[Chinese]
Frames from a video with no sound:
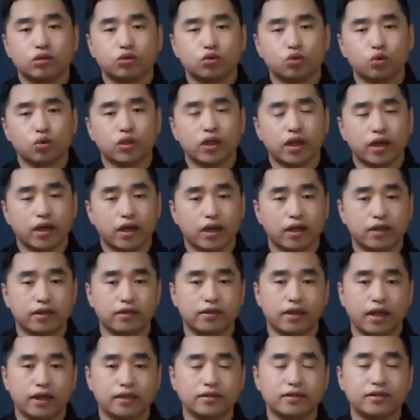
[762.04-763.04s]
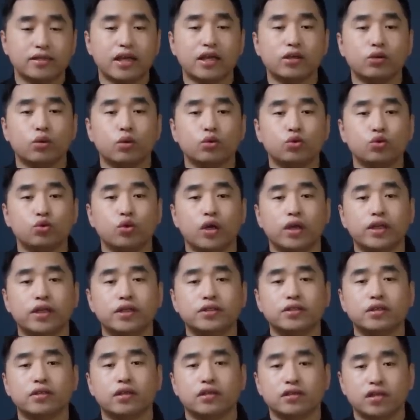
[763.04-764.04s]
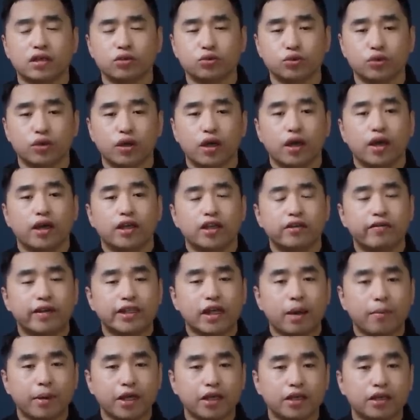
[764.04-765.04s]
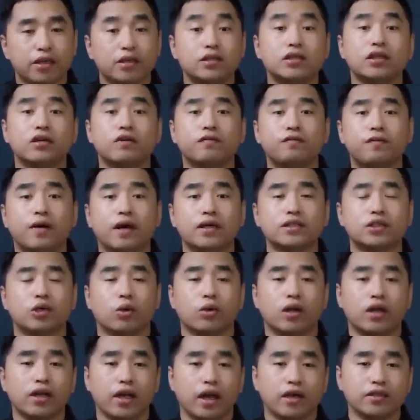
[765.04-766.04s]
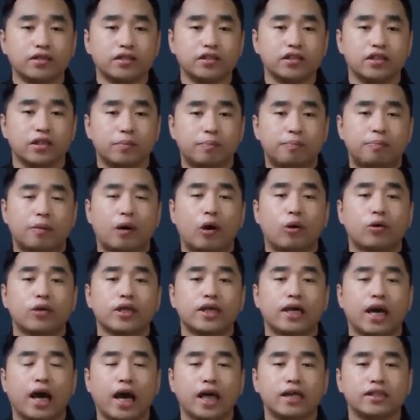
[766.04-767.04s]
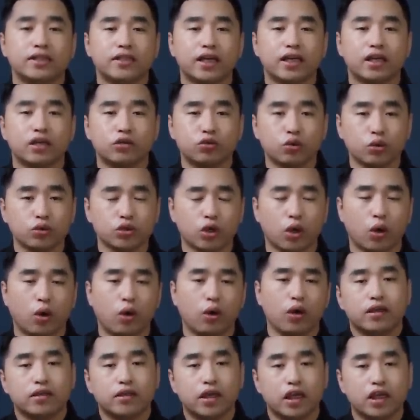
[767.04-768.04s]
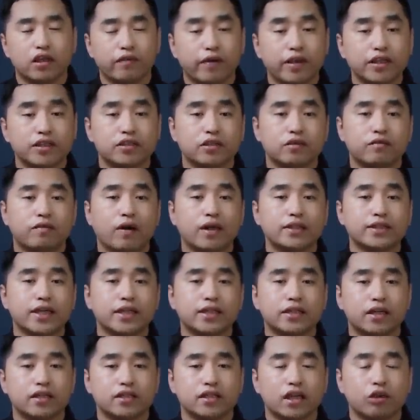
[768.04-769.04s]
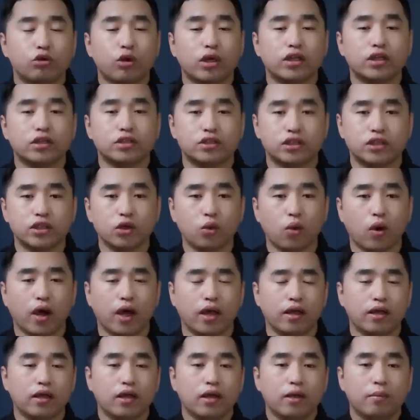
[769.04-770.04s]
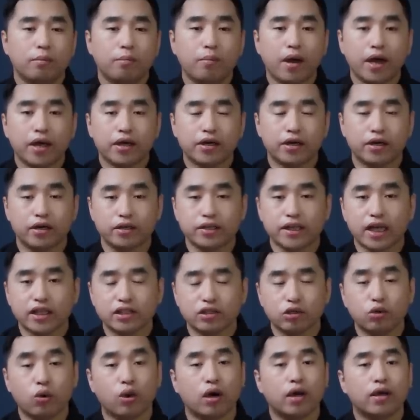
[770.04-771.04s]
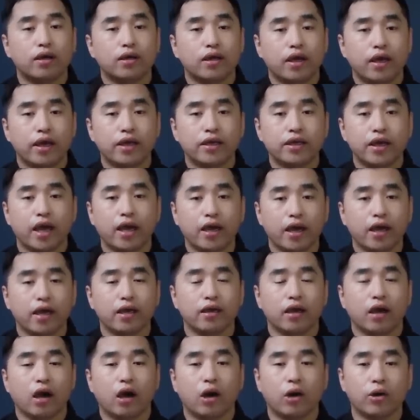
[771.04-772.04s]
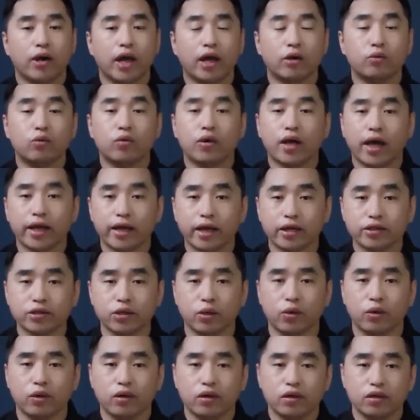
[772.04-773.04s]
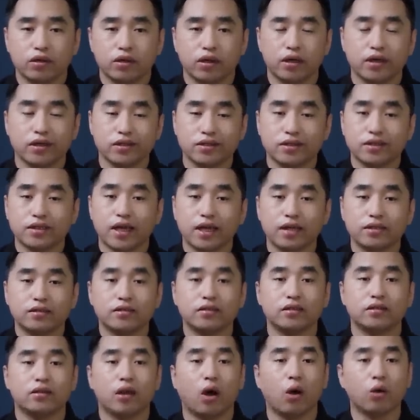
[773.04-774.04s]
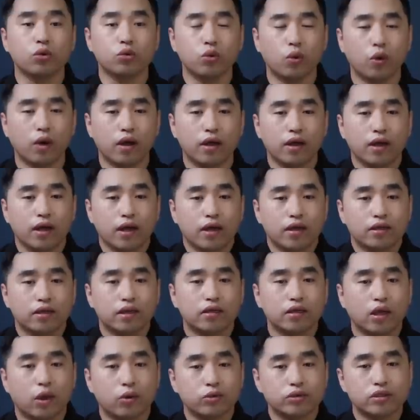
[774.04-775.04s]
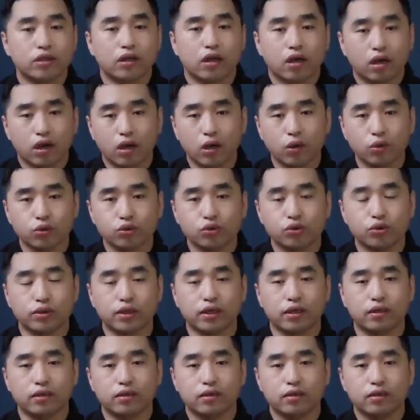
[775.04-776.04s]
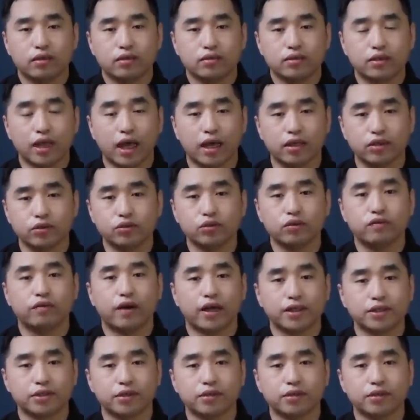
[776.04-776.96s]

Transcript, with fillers: 就注定很难再有决定性的证据，因为他们已经放走了两起暴力案件的凶手，也因为警方在这个阶段的迟缓，迈克尔·加吉洛 （AKA 好莱坞开膛手）。得以再次逃脱，也导致了后续的惨剧发